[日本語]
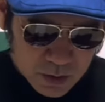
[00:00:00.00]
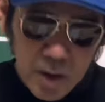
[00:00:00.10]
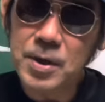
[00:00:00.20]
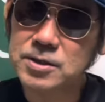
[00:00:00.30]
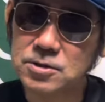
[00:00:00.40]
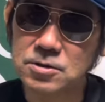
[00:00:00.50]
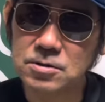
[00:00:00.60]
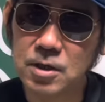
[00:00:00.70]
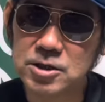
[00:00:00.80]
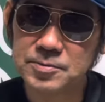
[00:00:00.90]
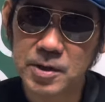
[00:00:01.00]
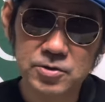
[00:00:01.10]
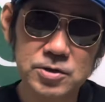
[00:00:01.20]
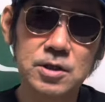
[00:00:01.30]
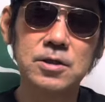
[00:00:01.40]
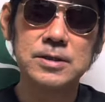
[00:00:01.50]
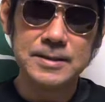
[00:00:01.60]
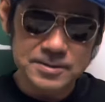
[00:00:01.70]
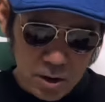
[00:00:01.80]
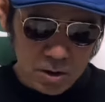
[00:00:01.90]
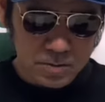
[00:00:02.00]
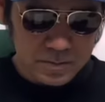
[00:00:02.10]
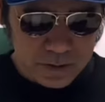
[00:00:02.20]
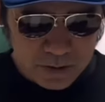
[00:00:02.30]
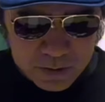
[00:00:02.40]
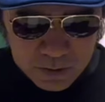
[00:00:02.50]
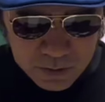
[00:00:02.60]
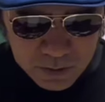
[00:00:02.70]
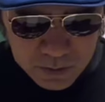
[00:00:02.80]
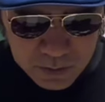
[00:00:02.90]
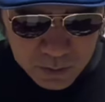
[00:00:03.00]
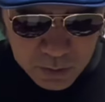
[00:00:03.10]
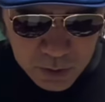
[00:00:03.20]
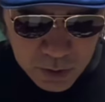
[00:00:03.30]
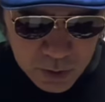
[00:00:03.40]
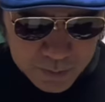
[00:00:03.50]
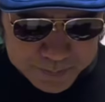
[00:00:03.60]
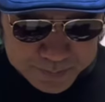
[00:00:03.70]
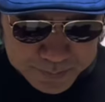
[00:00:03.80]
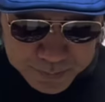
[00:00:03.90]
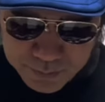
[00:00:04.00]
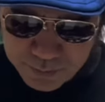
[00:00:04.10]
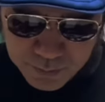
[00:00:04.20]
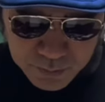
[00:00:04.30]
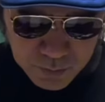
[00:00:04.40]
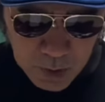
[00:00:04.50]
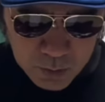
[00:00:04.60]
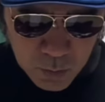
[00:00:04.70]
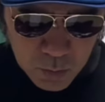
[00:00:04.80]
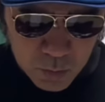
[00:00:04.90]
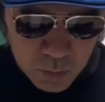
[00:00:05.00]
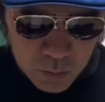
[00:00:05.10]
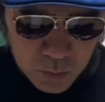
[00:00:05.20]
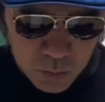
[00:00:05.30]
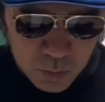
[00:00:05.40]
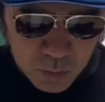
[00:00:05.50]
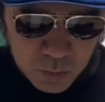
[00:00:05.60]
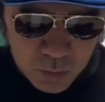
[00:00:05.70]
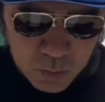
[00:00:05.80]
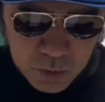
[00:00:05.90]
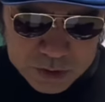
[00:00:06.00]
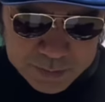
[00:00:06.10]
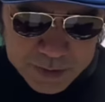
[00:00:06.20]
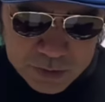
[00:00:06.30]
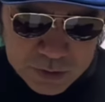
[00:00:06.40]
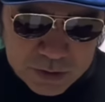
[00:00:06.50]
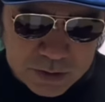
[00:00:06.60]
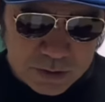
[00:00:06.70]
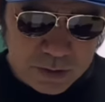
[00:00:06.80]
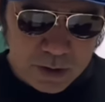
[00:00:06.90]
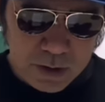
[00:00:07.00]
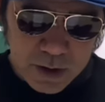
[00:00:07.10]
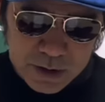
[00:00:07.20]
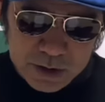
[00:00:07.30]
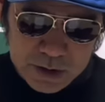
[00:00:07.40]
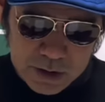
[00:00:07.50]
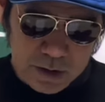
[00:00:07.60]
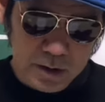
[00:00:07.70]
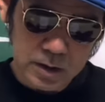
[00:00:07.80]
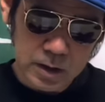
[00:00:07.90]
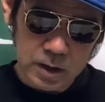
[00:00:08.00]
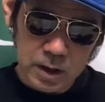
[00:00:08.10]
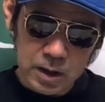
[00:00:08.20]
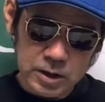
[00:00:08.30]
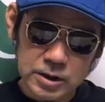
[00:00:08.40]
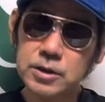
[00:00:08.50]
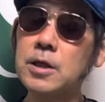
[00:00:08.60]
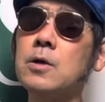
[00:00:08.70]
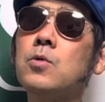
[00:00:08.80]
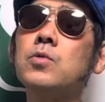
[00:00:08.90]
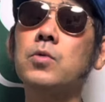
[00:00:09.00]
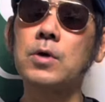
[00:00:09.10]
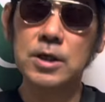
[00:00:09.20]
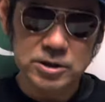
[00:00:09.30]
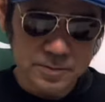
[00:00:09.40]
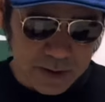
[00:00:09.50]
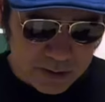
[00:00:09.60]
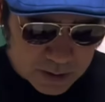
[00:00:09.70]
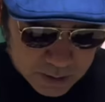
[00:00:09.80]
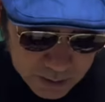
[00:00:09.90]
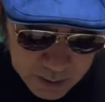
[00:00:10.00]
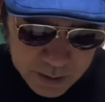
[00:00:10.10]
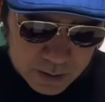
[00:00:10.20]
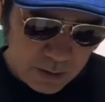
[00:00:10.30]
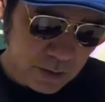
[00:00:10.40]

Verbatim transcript: カバーズ発売中止になったじゃないですか。んで、あのー、発売中止になってキティから、キティレコードから発売されて、